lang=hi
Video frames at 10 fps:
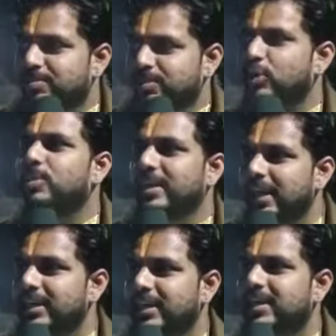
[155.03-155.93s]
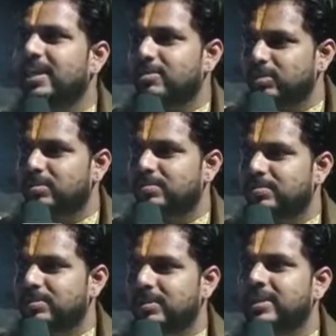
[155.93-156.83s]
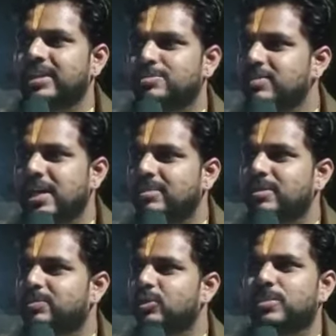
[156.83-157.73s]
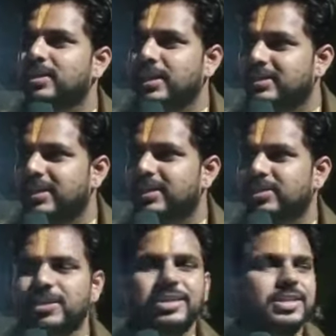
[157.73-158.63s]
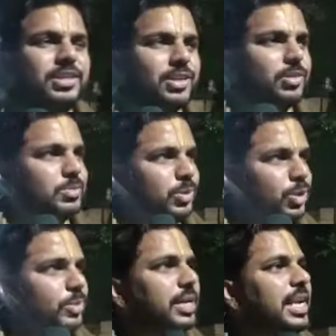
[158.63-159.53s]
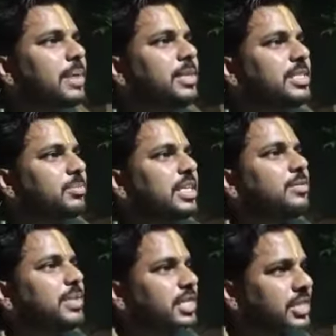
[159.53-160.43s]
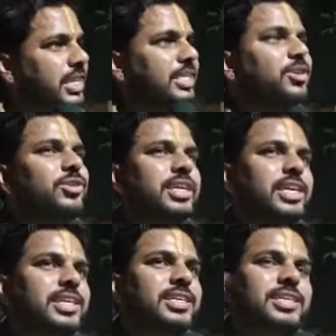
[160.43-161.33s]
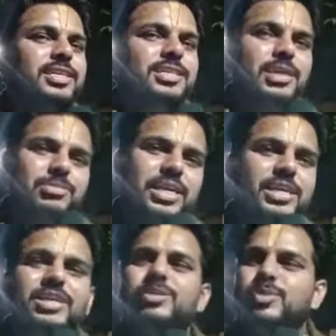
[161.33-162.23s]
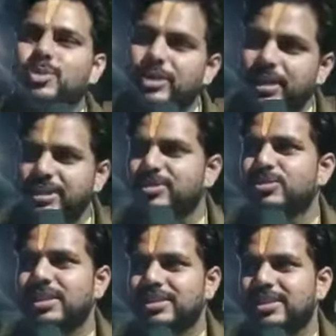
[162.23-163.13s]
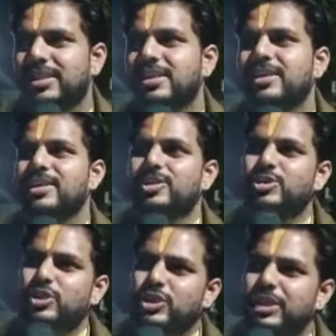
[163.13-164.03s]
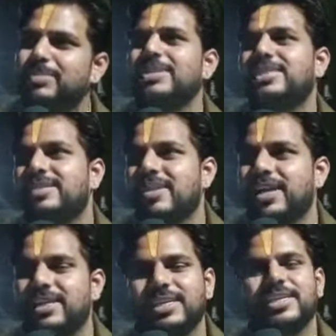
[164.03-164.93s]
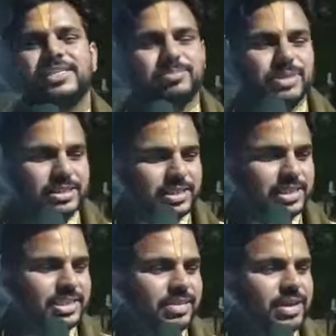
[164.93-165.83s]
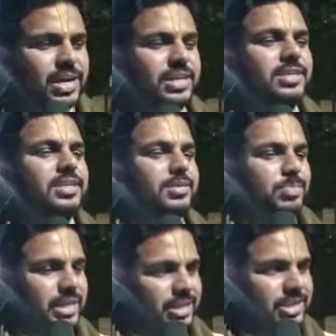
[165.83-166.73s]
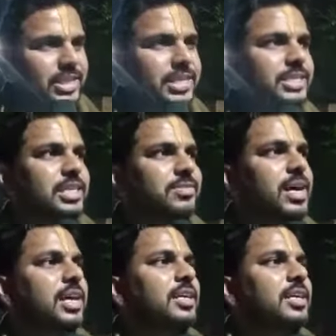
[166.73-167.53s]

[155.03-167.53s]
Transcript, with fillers: फूल बंगला की लीला ग्रीष्म काल में फूल बंगला चल रहा हो अब फूल बंगला भी जब तक वृक्ष नहीं होंगे तब तक फूल नहीं हो सकते तो जितनी भी सेवाएं हैं ये ब्रज की सेवा प्रकृति की सेवा